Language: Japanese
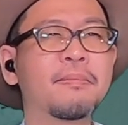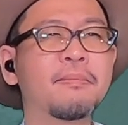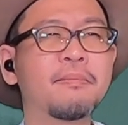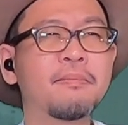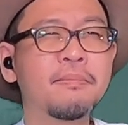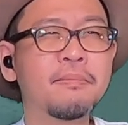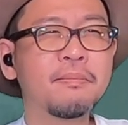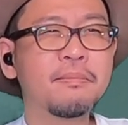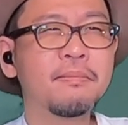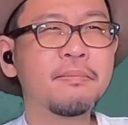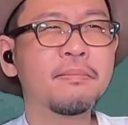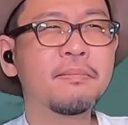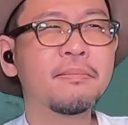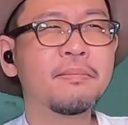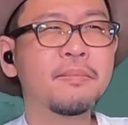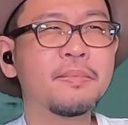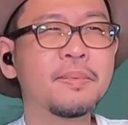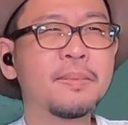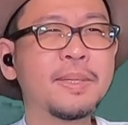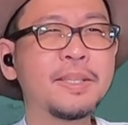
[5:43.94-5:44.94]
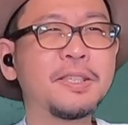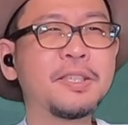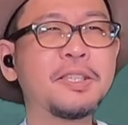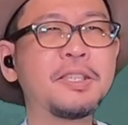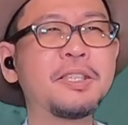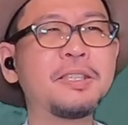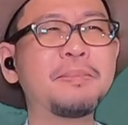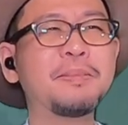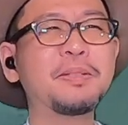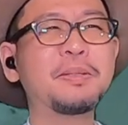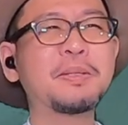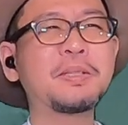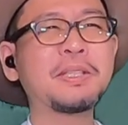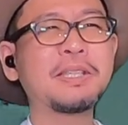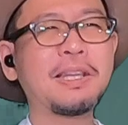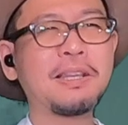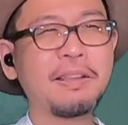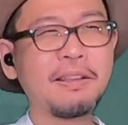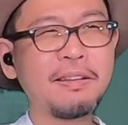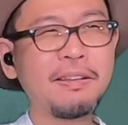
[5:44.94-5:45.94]
うーん、まあチームと
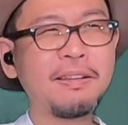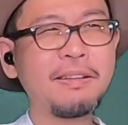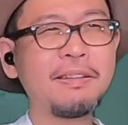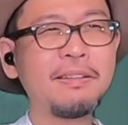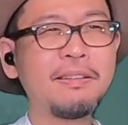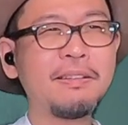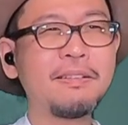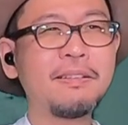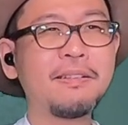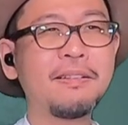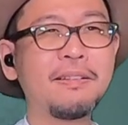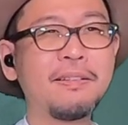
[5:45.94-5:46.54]
してね。